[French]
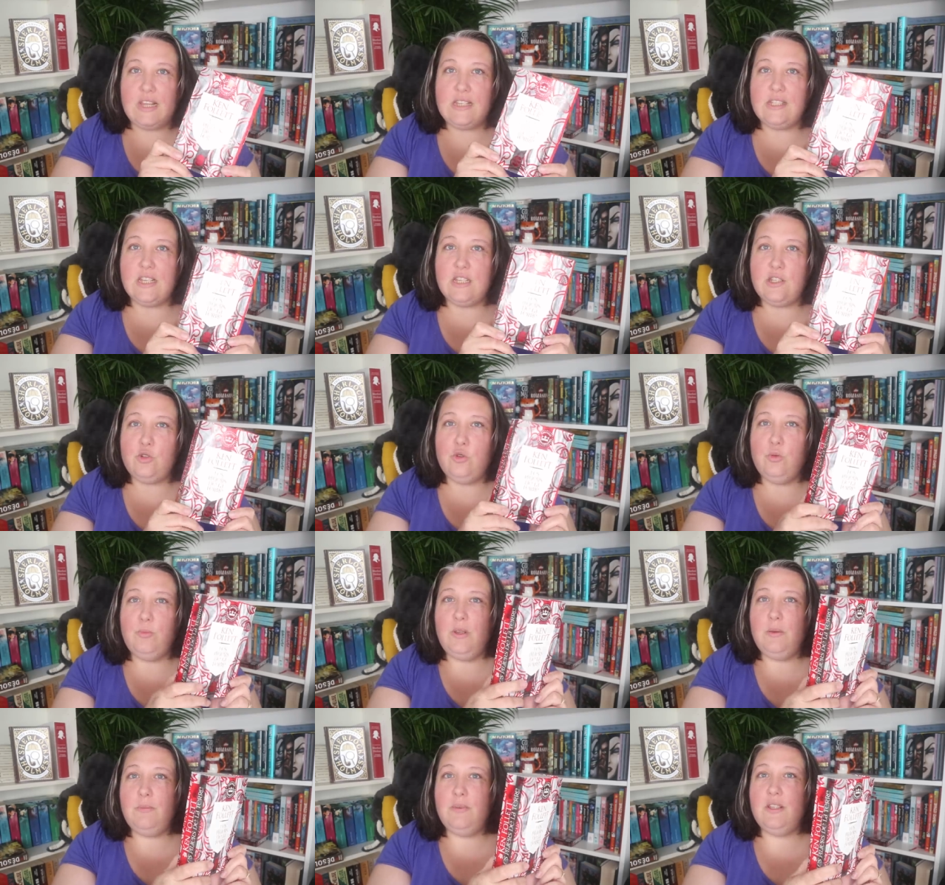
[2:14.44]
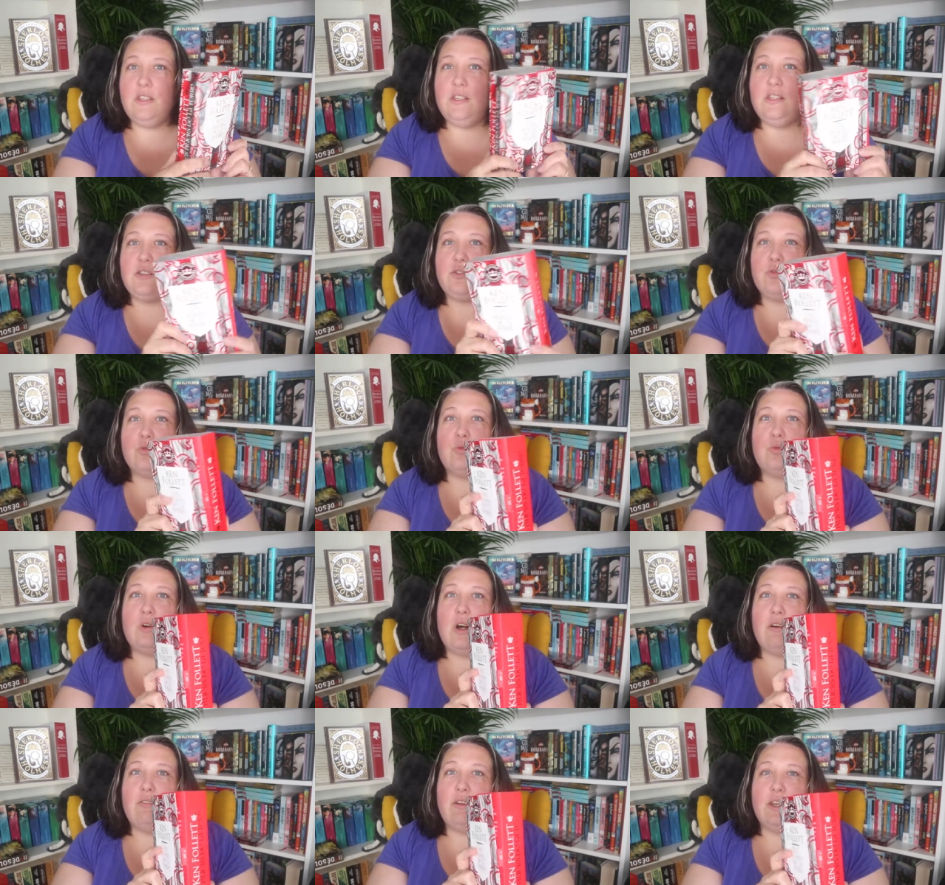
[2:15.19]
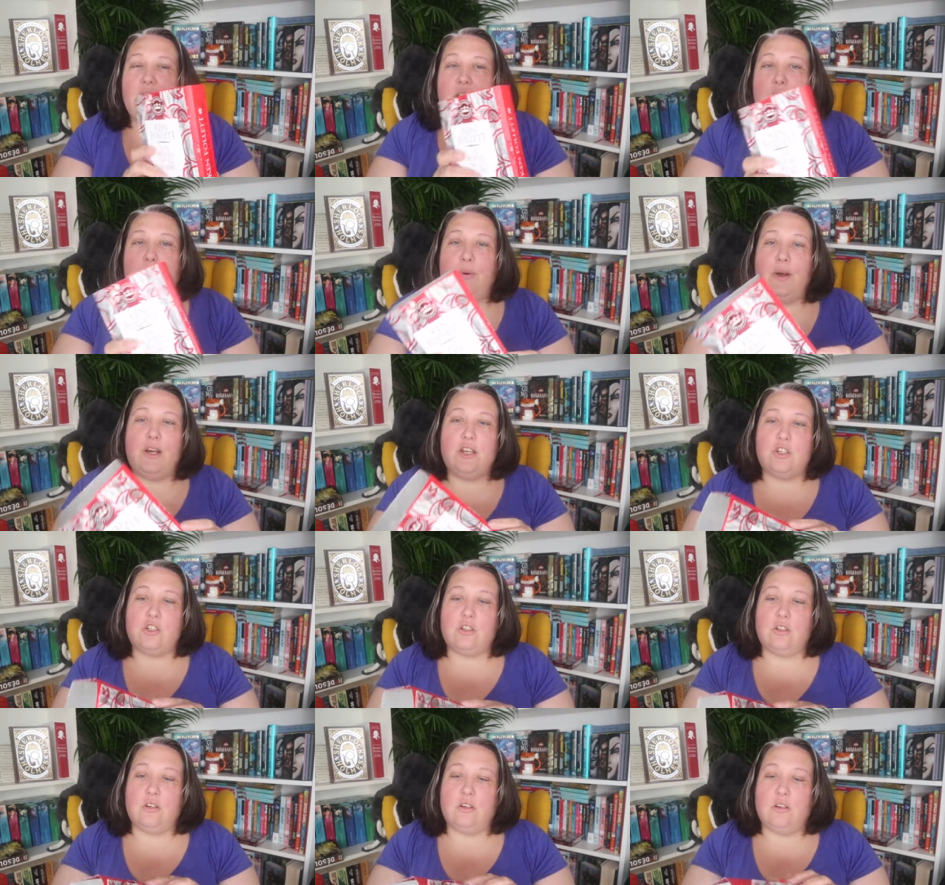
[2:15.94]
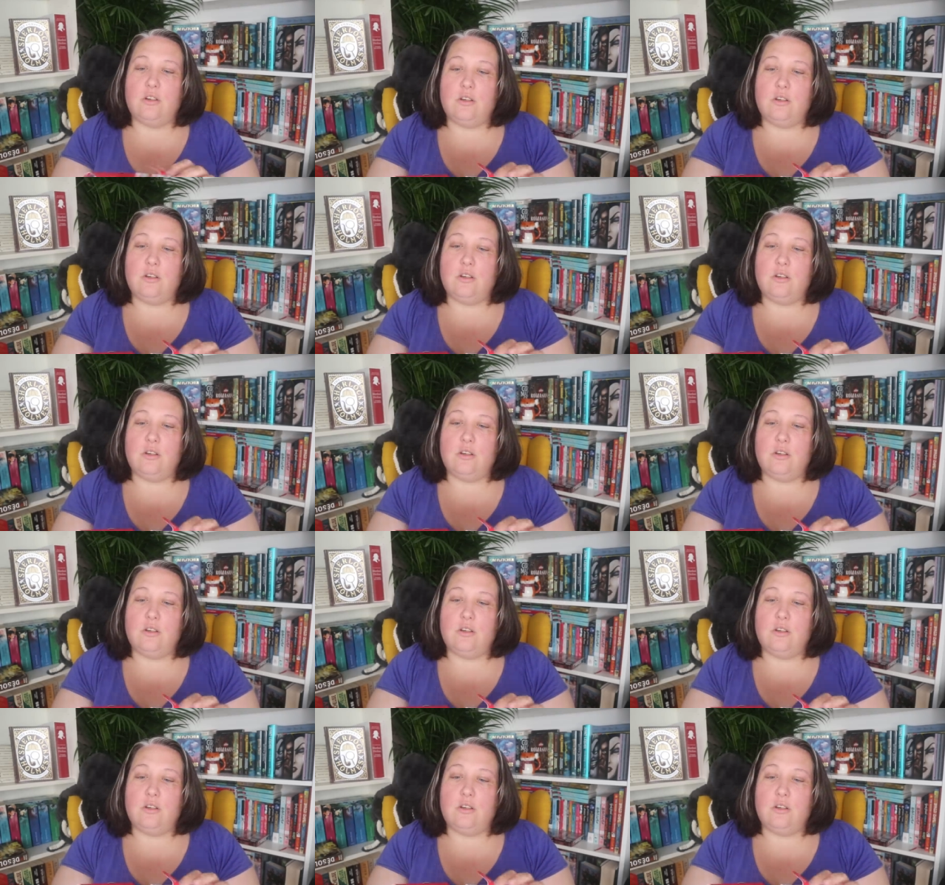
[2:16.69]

cette sublime édition avec les pages